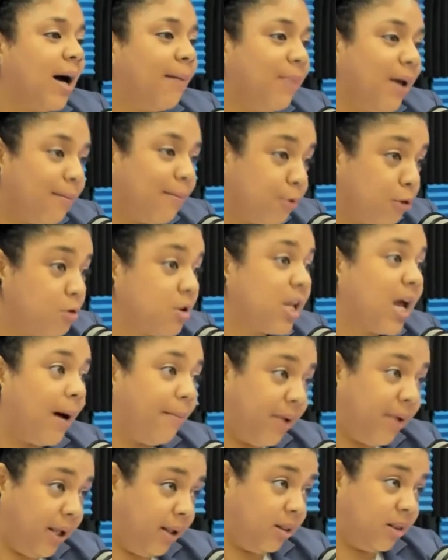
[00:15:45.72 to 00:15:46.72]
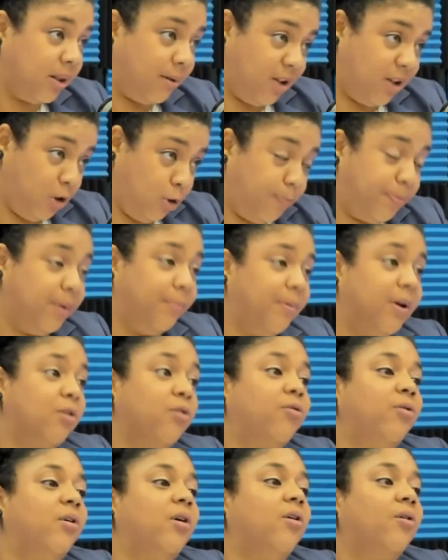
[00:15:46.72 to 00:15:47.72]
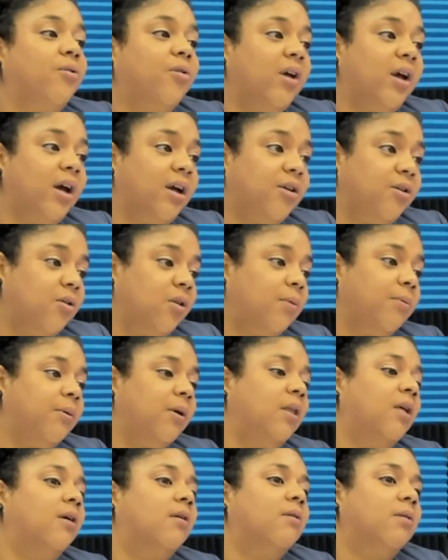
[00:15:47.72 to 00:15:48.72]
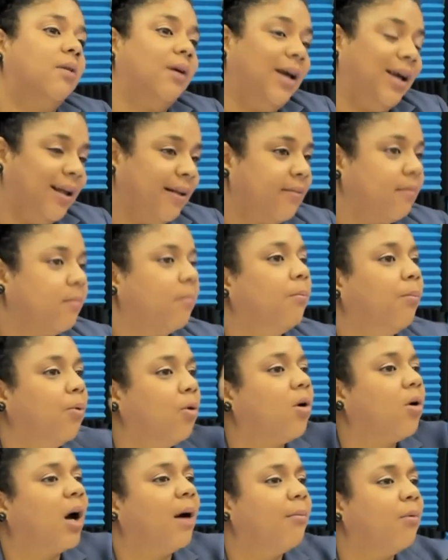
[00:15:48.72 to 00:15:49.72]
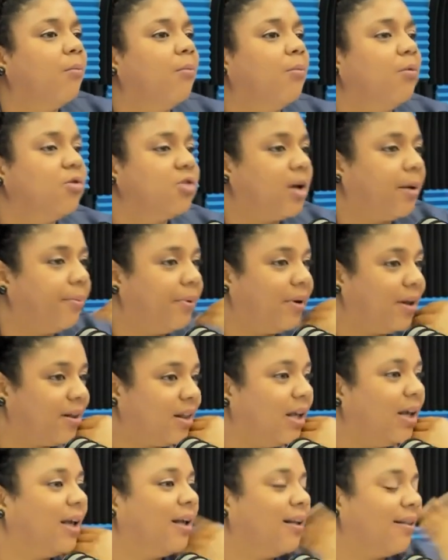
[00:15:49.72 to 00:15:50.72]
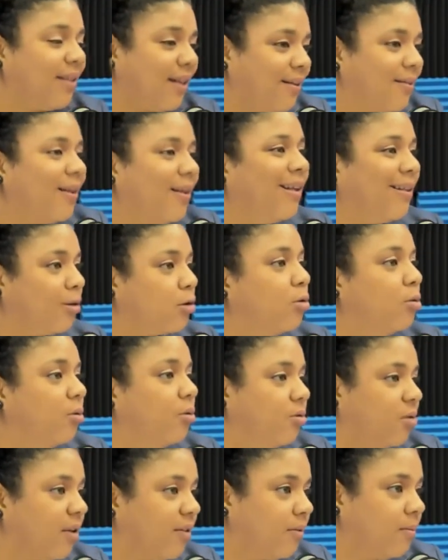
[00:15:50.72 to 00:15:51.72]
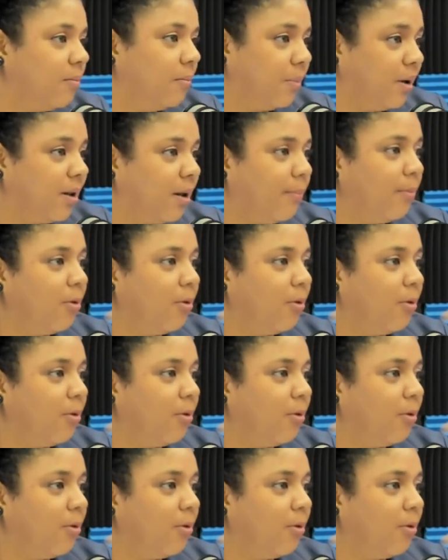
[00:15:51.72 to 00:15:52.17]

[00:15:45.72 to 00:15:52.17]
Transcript: cambia bruscamente en los primeros 5 o 6 años de vida, es buscamos muchas veces esas excusas, ¿verdad?